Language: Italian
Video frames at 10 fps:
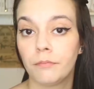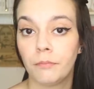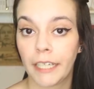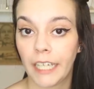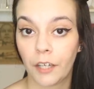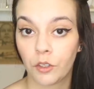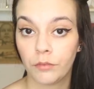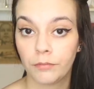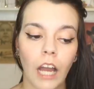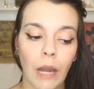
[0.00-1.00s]

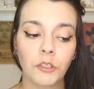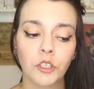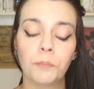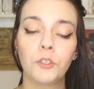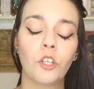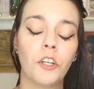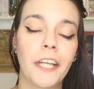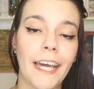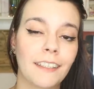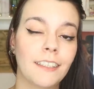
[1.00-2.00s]
Mariano. A questo punto
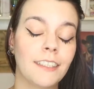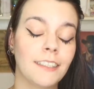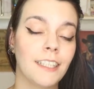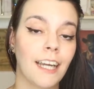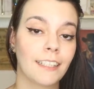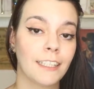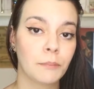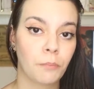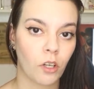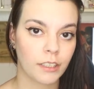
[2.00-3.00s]
Leonardo è destinata in
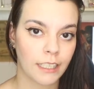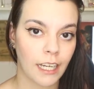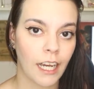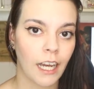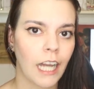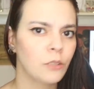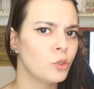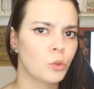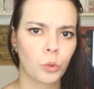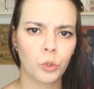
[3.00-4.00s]
sposa ad
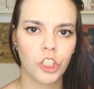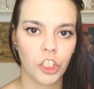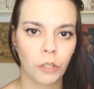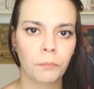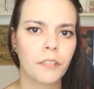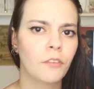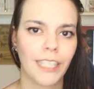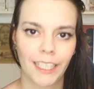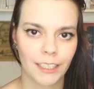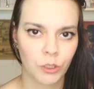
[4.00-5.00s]
un suo cugino per
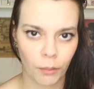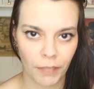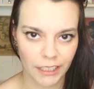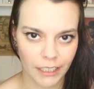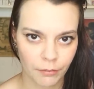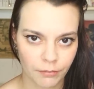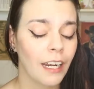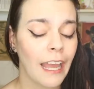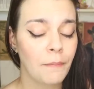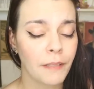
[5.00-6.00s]
volere di sua madre.
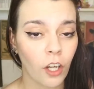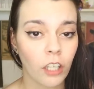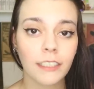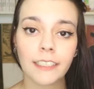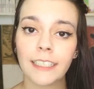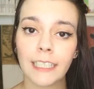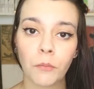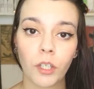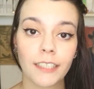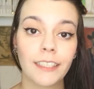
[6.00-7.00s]
Lei però si
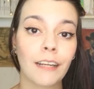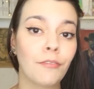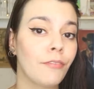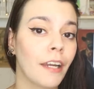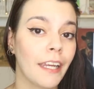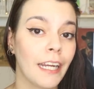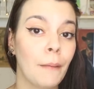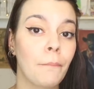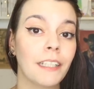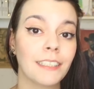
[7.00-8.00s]
innamora di
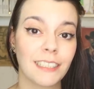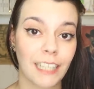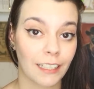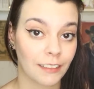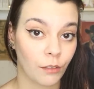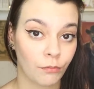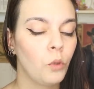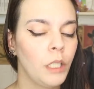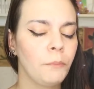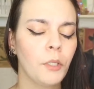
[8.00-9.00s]
Raffaele Pansati,
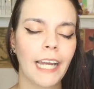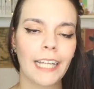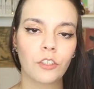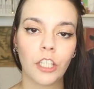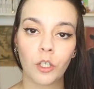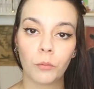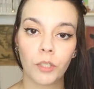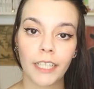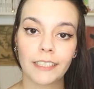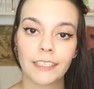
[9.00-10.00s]
un impiegato nel
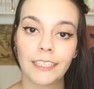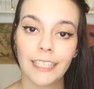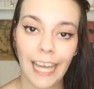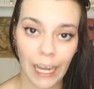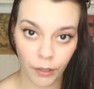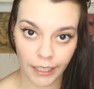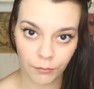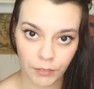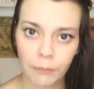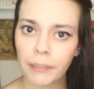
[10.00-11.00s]
comune di
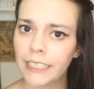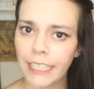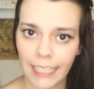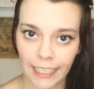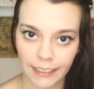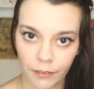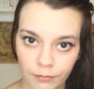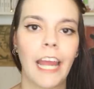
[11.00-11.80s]
Laurea, in Basilicata.